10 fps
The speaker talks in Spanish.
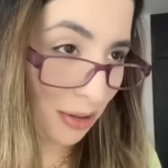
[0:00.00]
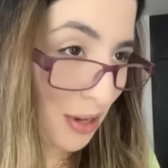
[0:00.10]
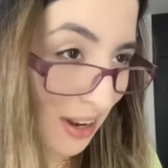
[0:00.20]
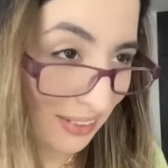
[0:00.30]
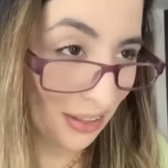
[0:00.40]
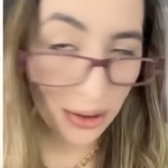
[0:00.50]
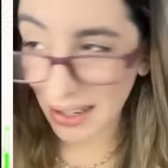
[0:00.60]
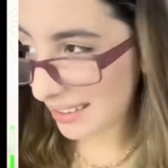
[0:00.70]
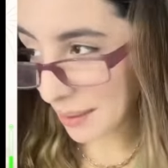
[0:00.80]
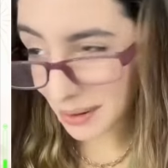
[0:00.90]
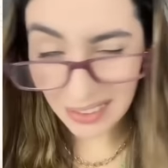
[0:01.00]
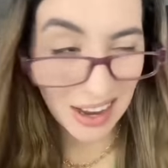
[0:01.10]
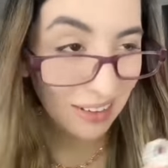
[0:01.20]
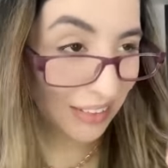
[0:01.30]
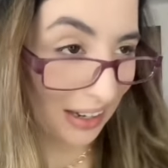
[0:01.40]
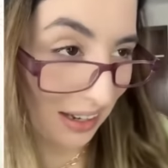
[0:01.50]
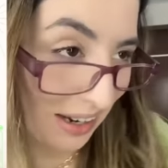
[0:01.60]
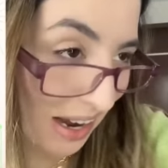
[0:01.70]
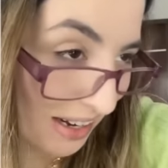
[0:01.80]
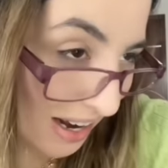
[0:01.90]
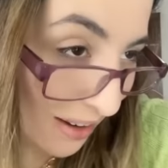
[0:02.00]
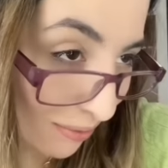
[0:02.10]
hartando de que siempre sea esta la que gana, ¿eh?